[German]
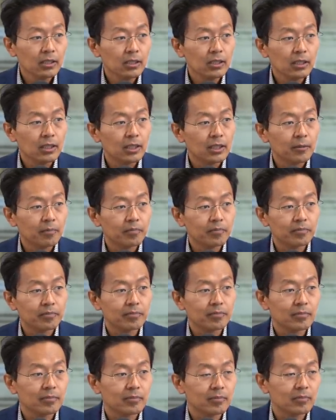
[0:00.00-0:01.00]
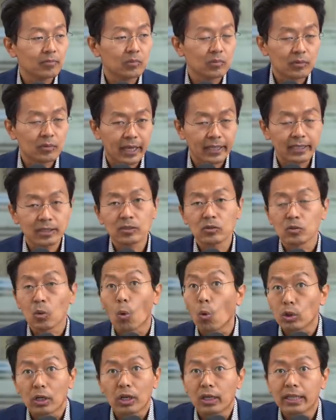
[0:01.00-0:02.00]
ähm, rechten
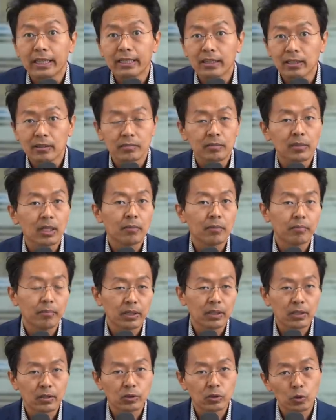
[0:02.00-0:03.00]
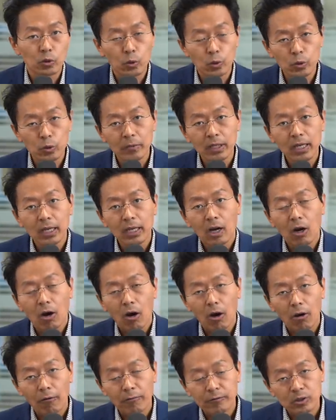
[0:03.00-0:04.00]
oder linken Milieu
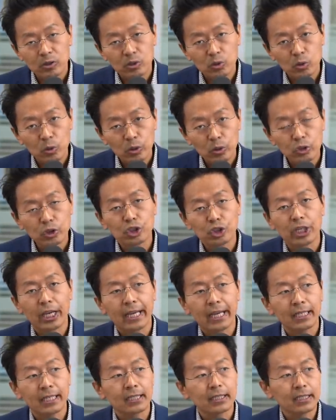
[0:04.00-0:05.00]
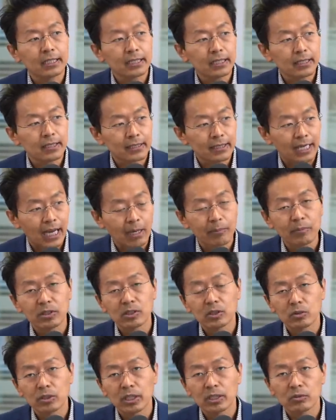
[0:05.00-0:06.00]
oft zurückschrecken, ihren Namen
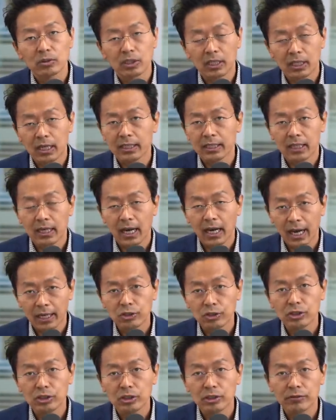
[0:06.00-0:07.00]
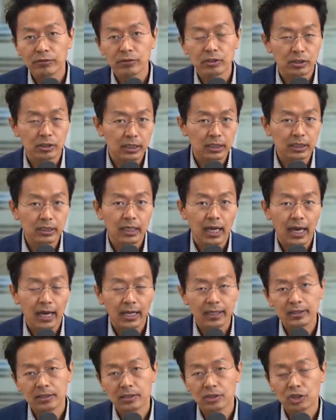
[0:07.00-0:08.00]
zu nennen oder gar ihre Anschrift in die
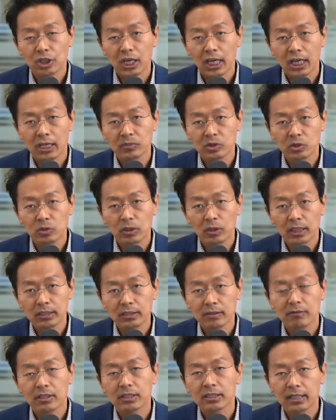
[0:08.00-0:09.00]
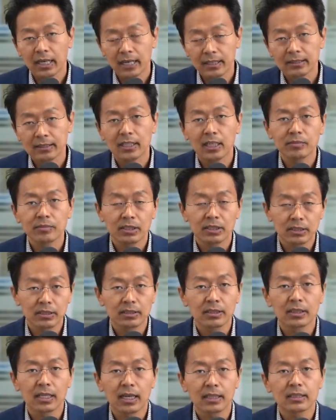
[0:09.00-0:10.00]
Akte schreiben zu lassen, weil sie Angst haben, dass
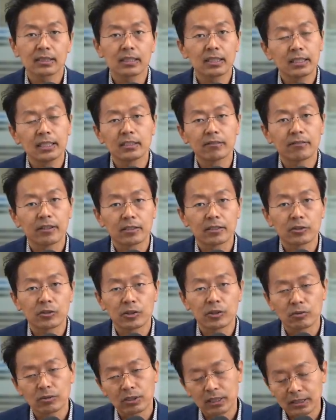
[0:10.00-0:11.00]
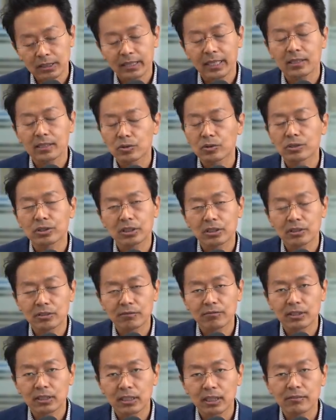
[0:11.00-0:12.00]
diese Daten geleakt werden können. Und das nährt natürlich diesen
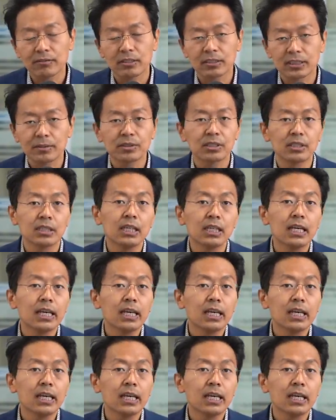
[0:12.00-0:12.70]
Verdacht, wenn selbst die